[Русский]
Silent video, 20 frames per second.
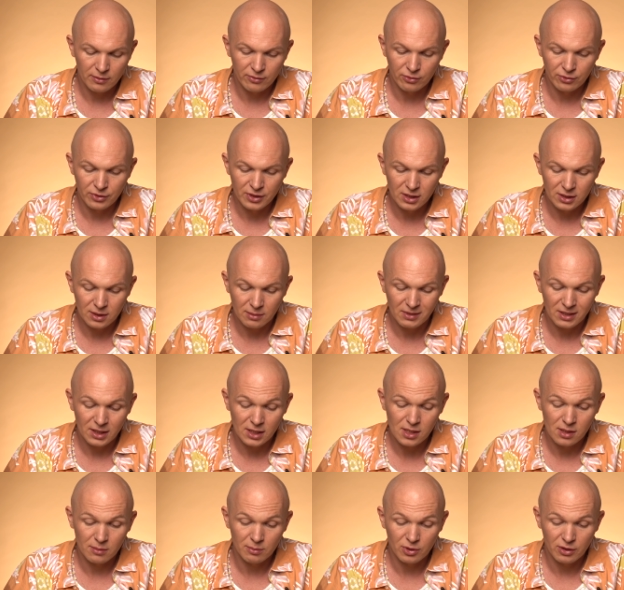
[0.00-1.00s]
видел там
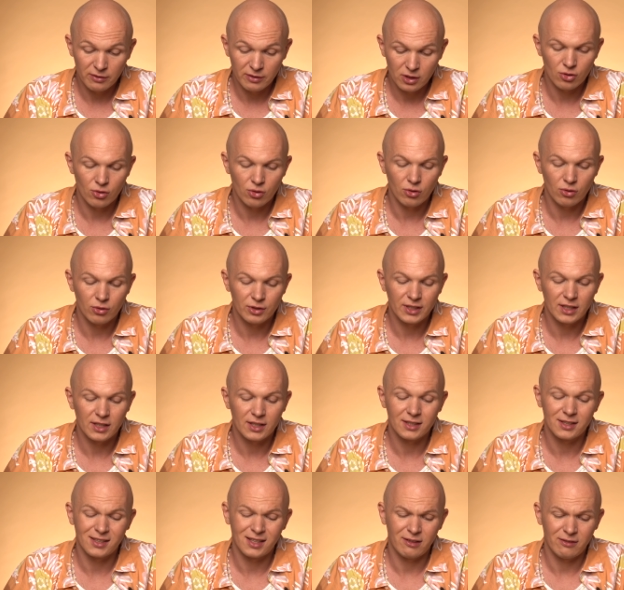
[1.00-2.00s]
классный пуховик, но он
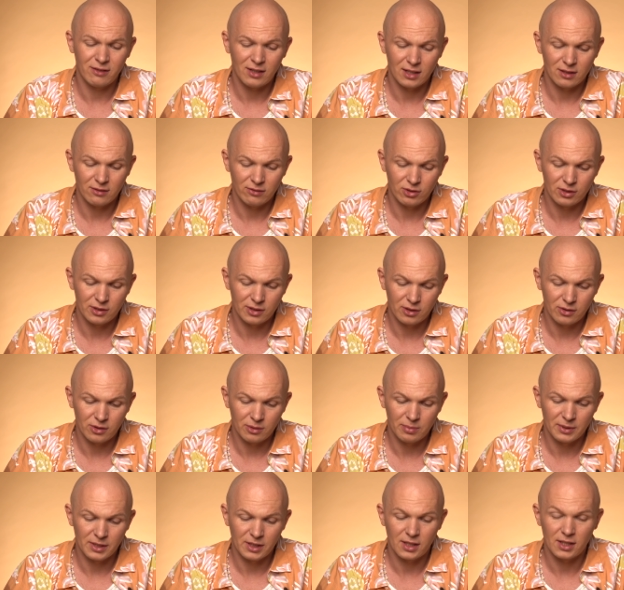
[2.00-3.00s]
коротковат. Вот такой
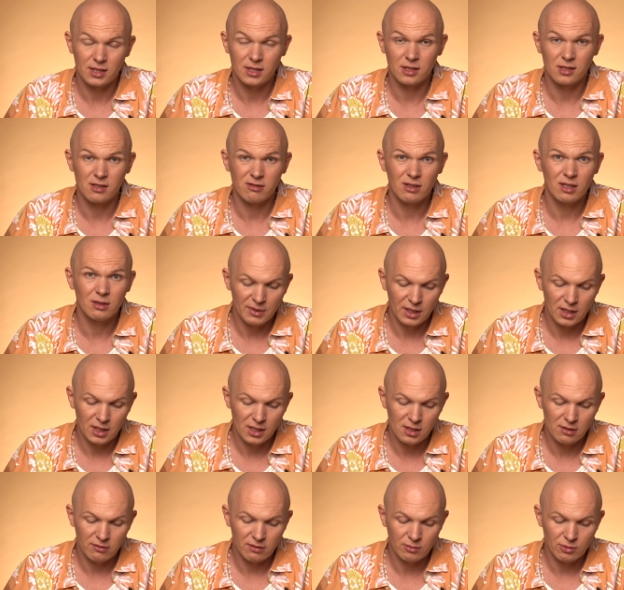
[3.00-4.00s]
прекрасный цвет, мне
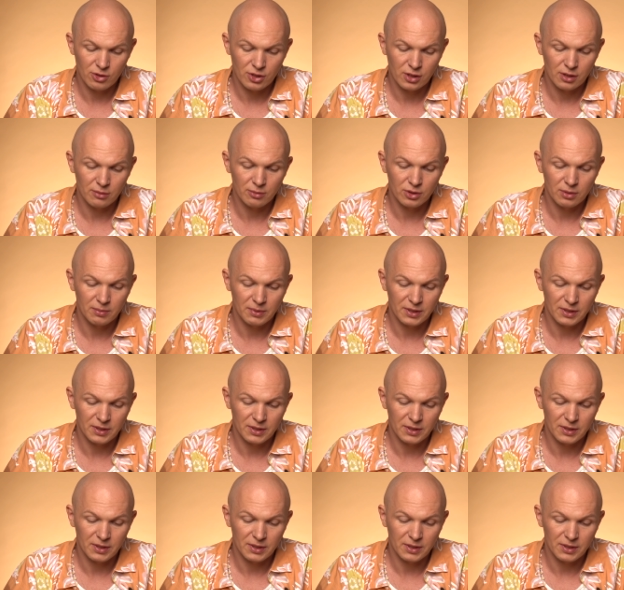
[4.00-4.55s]
кажется, вам может кому-то